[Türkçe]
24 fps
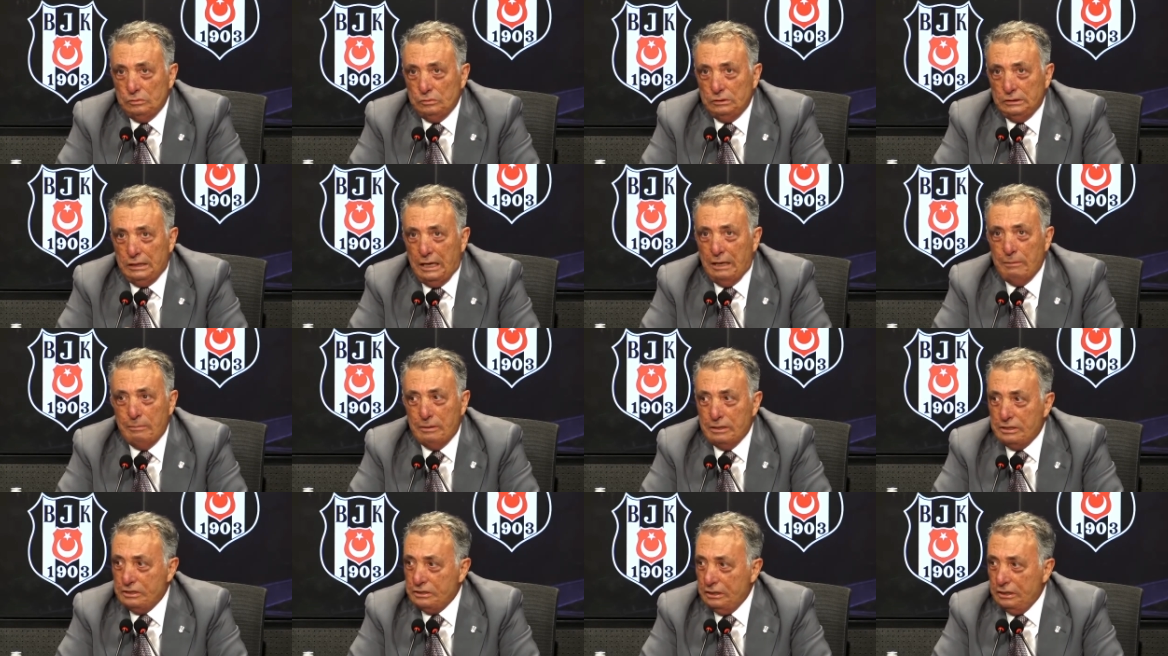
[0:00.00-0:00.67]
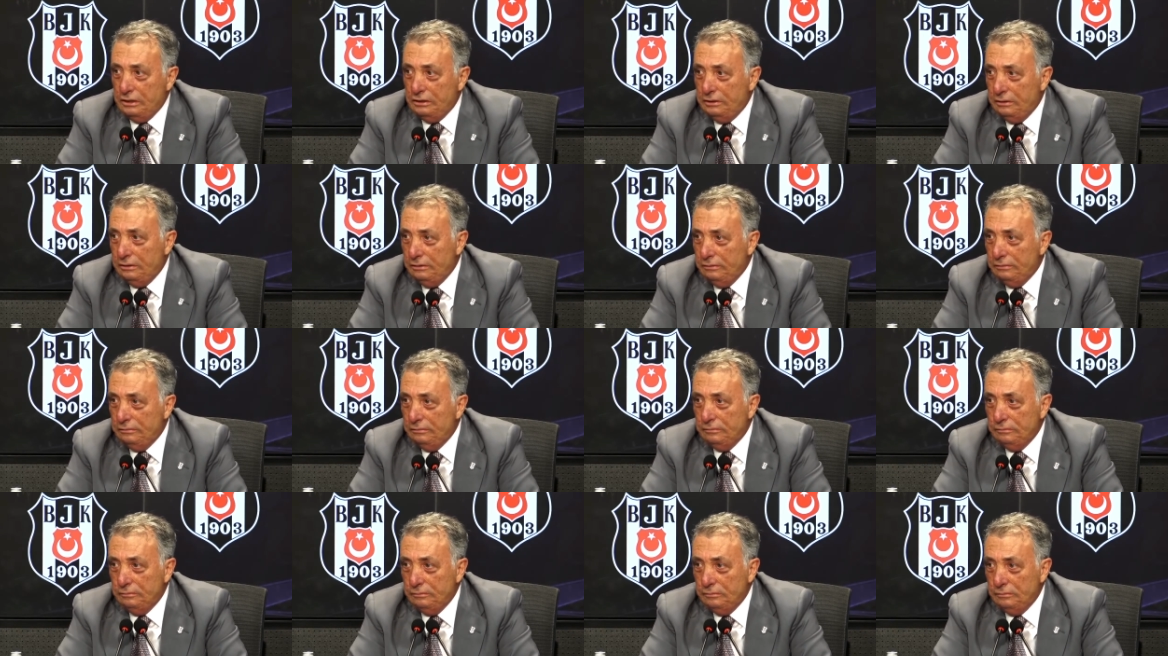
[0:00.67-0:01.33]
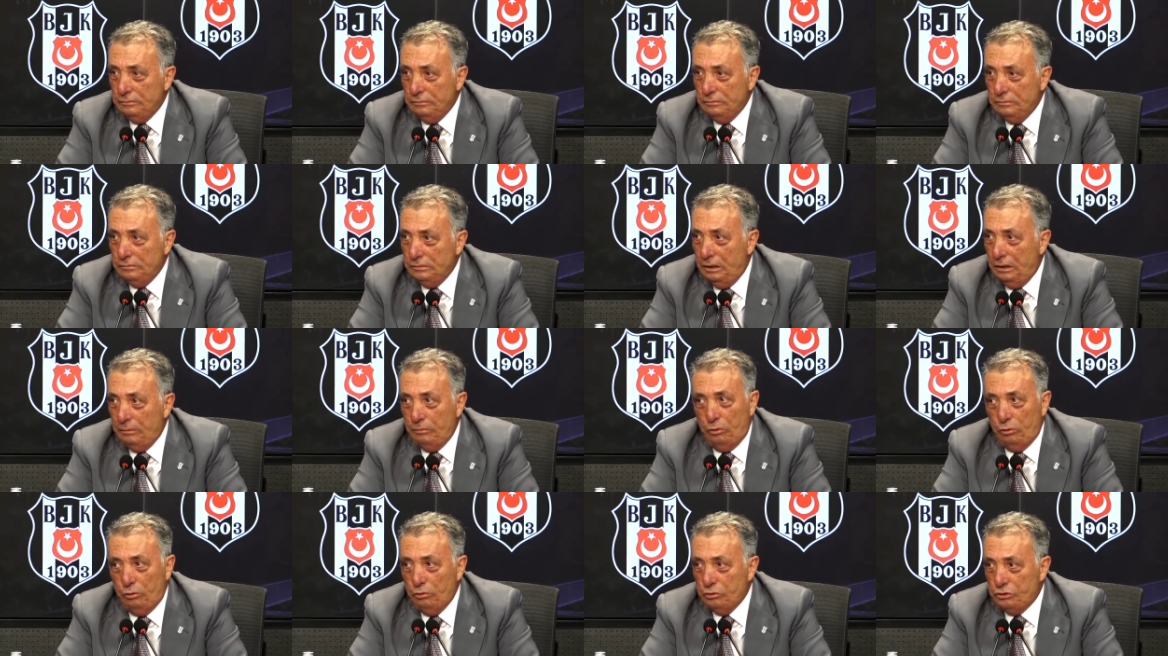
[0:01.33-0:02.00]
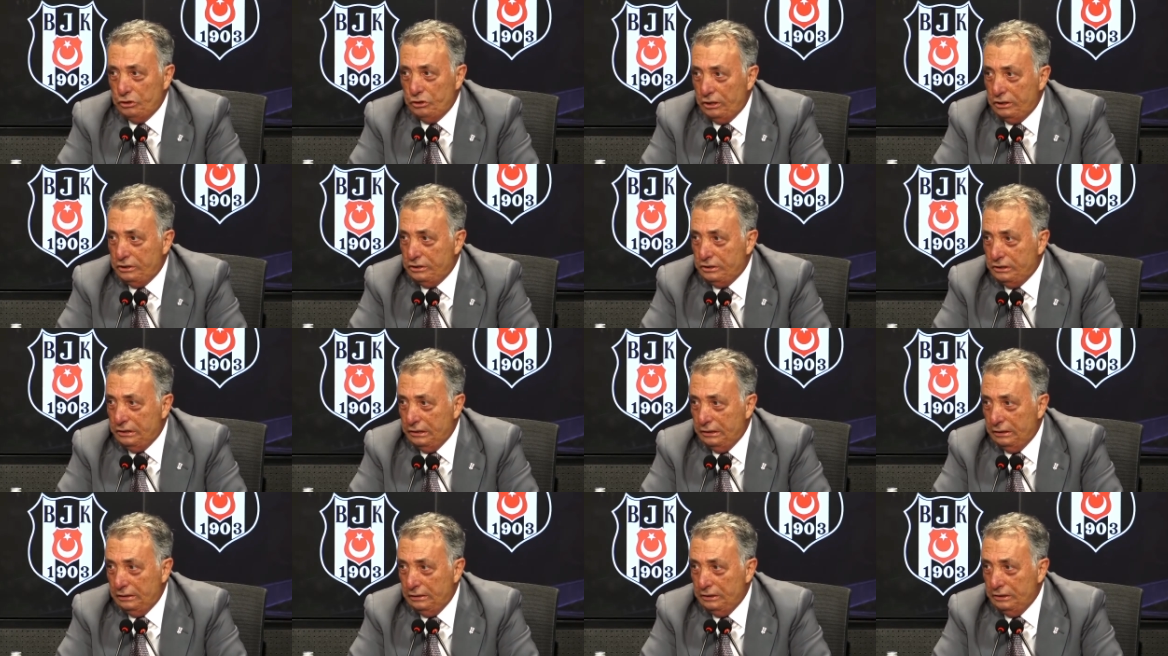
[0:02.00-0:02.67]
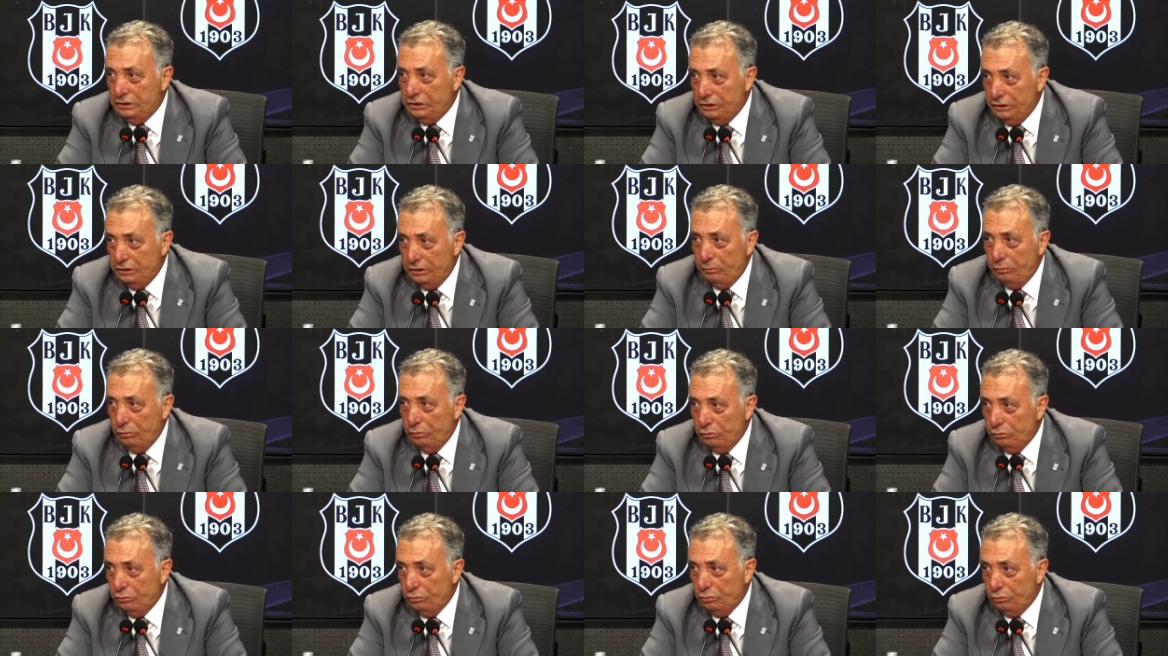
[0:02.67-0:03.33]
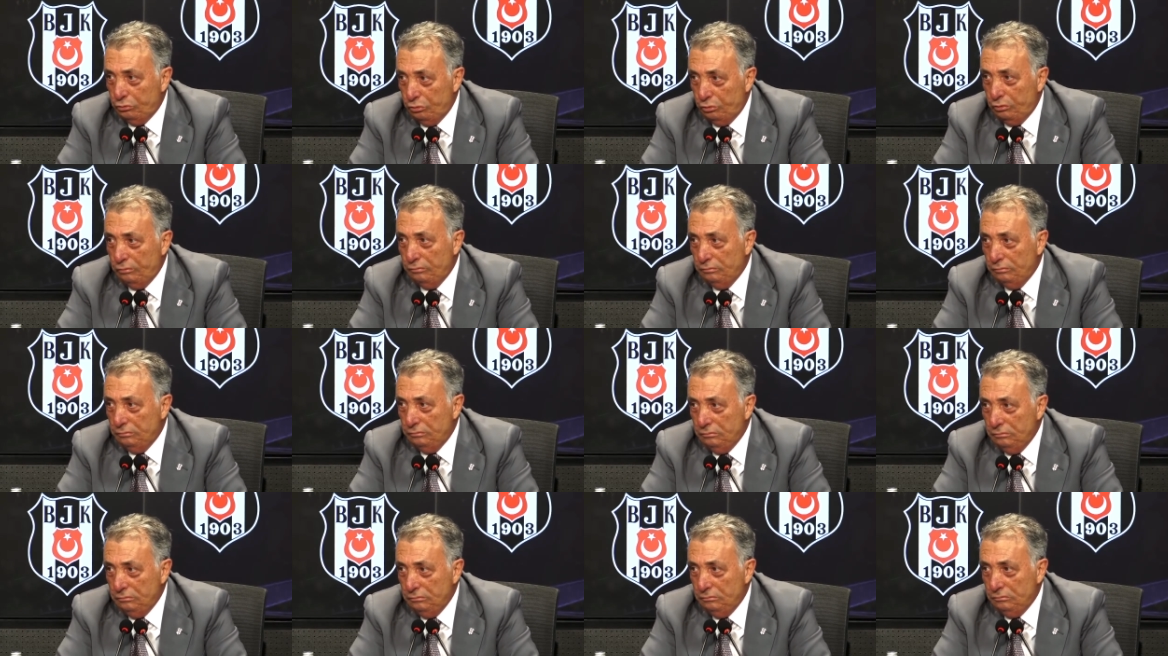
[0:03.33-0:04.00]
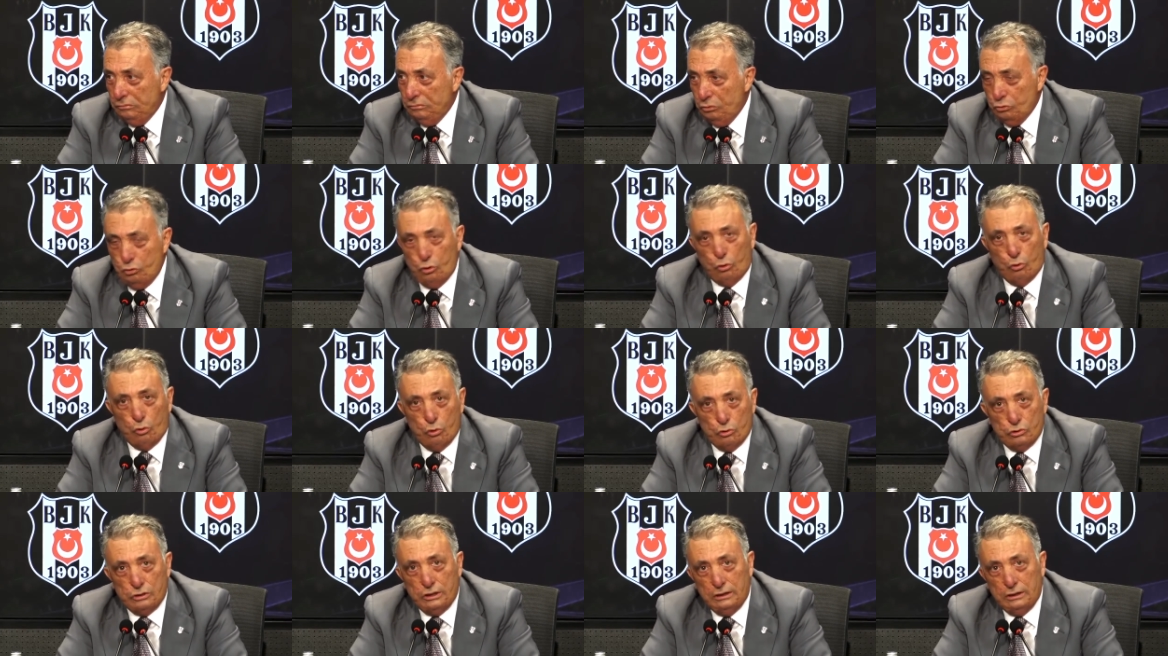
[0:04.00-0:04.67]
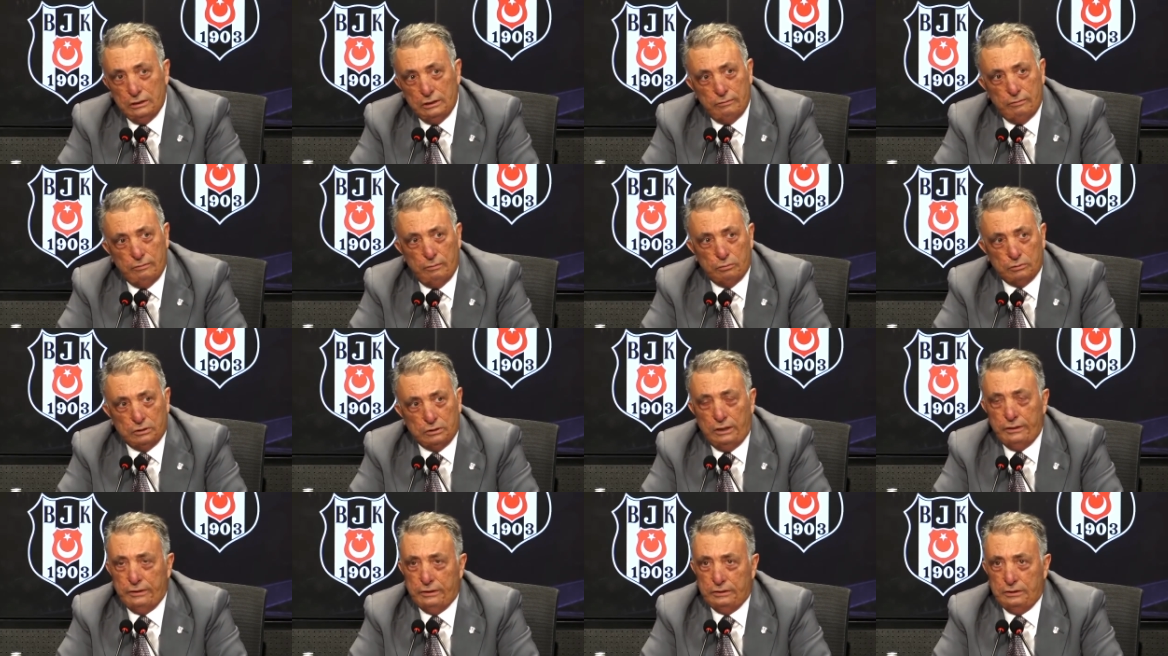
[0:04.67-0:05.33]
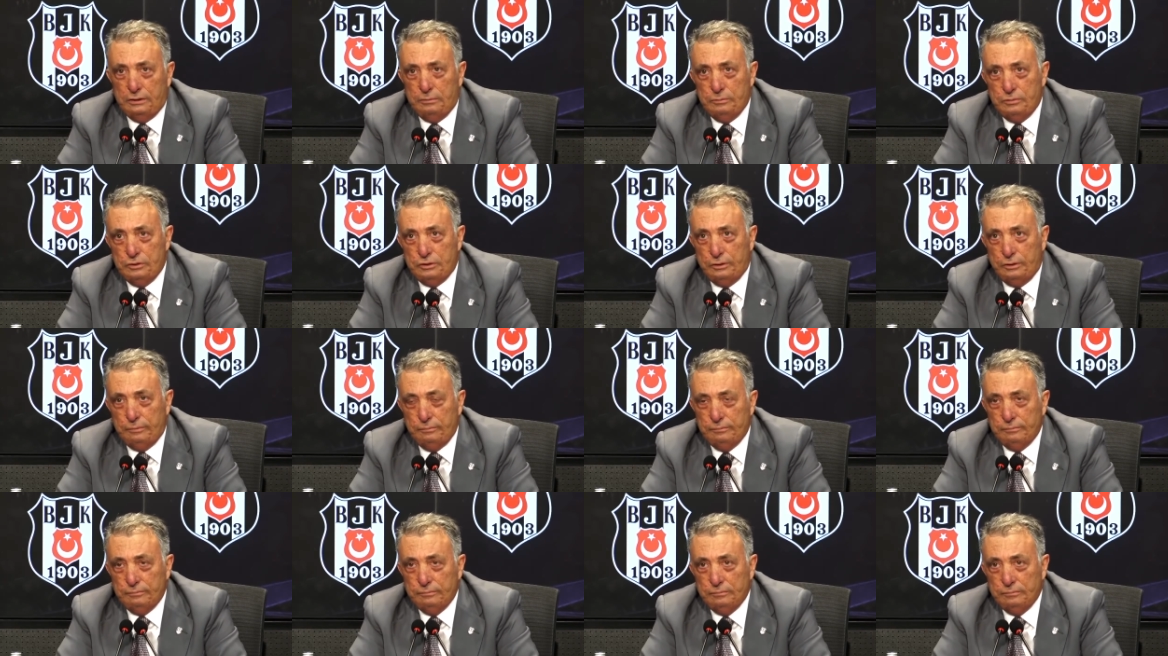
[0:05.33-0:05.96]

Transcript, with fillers: Gelmek istedi. Ama olacak iş değildi. İçinde bulunduğu durum çok özelidir ve burada anlatamayacağım.